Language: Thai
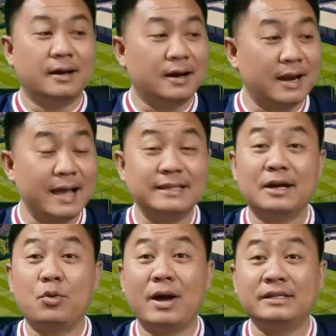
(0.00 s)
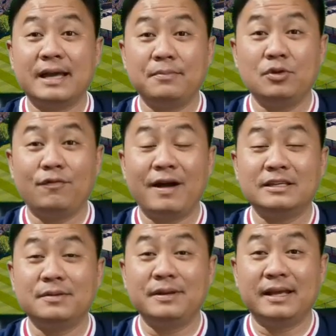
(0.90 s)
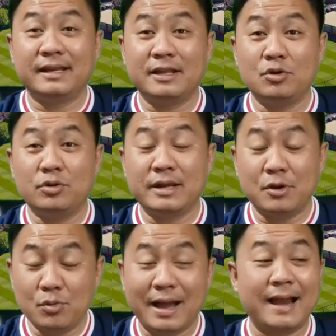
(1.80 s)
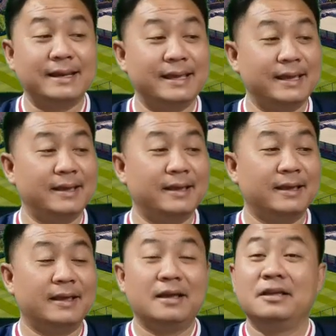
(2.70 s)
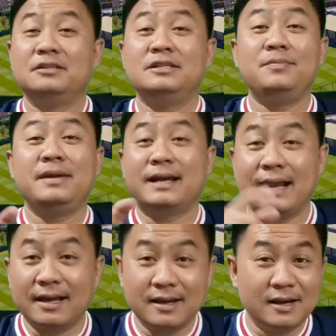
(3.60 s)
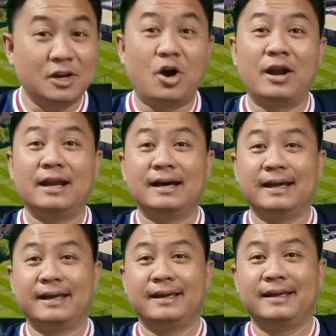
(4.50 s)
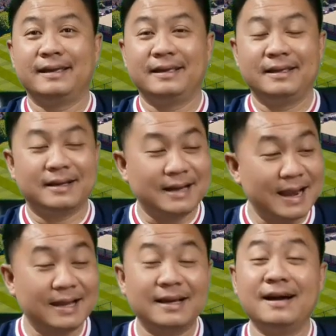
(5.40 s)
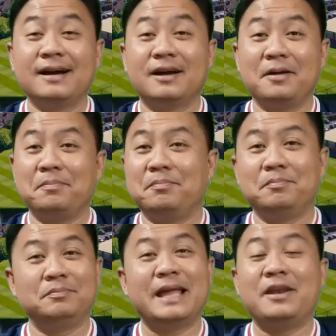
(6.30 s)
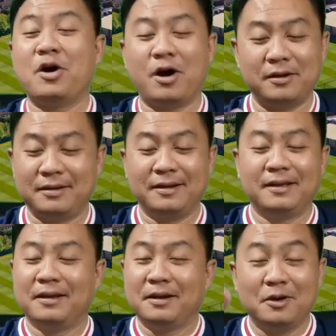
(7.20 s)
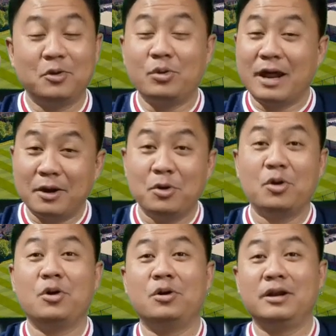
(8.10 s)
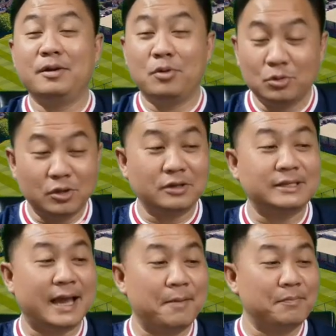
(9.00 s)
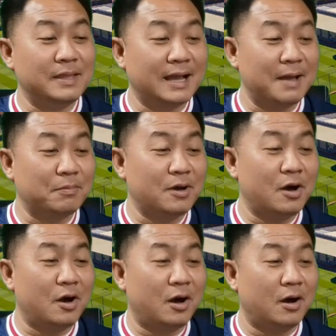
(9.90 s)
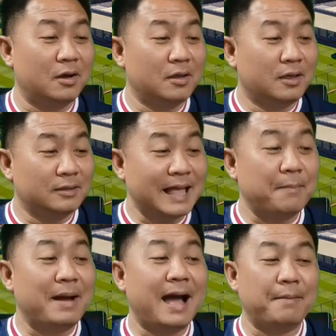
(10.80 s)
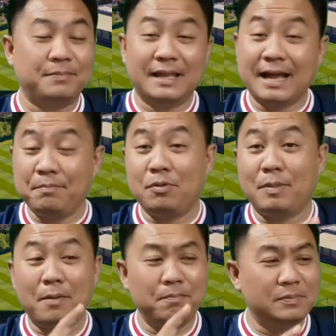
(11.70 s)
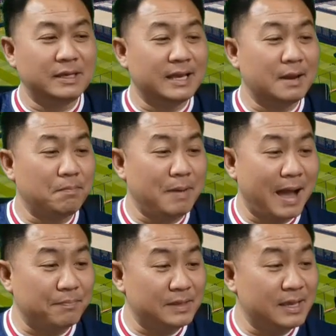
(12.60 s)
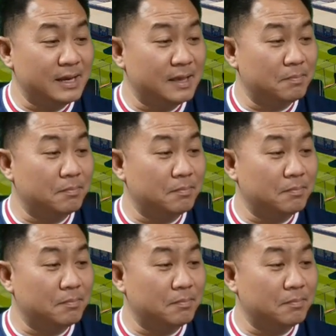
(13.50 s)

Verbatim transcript: ใครจะคว้าแชมป์ยูฟาแชมเปี้ยนลีกในในฤดูกาลนี้จิมมี่กาลาเกอร์ก่อนเลยกาลาเกอร์ก็แน่นอนรู้ทั้งรู้ลิเวอร์พูลต้องแชมป์นะครับก็ตามภาพนะครับผมเอาจริงๆ แล้วภาพนี้นี่